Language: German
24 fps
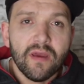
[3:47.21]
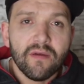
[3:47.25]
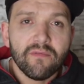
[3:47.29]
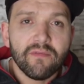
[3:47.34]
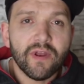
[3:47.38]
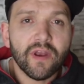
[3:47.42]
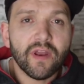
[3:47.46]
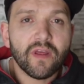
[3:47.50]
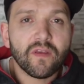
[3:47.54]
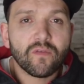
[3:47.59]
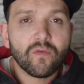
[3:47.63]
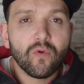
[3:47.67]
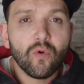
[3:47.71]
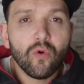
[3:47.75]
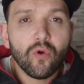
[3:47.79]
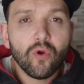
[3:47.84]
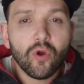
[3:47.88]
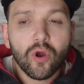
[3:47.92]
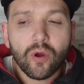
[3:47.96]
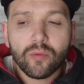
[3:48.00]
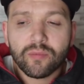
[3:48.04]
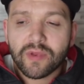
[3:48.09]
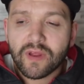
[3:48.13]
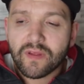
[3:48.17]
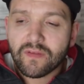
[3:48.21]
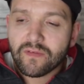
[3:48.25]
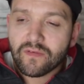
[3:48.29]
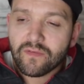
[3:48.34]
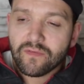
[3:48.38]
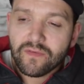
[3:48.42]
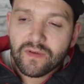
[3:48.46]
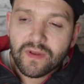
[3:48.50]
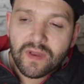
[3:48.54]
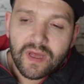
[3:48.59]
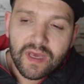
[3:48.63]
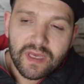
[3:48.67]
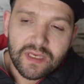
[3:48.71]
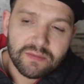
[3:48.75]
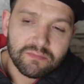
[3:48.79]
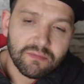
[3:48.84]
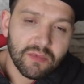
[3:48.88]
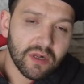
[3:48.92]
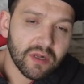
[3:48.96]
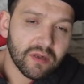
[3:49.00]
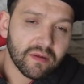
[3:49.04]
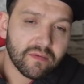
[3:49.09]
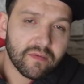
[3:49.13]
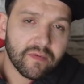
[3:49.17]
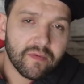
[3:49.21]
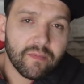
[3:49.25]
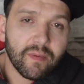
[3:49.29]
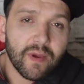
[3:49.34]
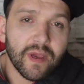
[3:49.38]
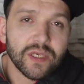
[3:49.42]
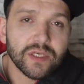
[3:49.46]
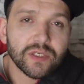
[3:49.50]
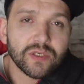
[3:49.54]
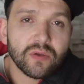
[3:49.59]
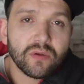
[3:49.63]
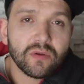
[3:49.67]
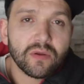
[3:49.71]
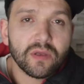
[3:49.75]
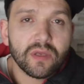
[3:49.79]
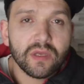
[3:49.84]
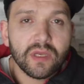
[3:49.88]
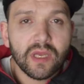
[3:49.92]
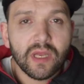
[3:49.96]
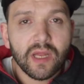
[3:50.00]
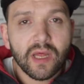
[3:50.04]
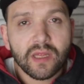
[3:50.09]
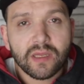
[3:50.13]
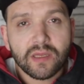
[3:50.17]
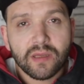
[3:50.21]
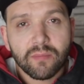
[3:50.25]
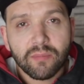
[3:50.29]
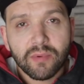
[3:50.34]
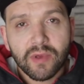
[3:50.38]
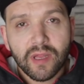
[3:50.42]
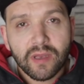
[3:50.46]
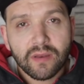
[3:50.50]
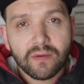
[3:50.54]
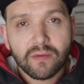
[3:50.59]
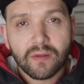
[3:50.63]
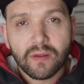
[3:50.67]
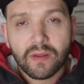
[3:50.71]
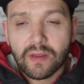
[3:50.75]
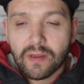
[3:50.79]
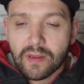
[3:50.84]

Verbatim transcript: Wenn das hochkommt, hast du vielleicht mal zwei Stunden die Nacht gepennt.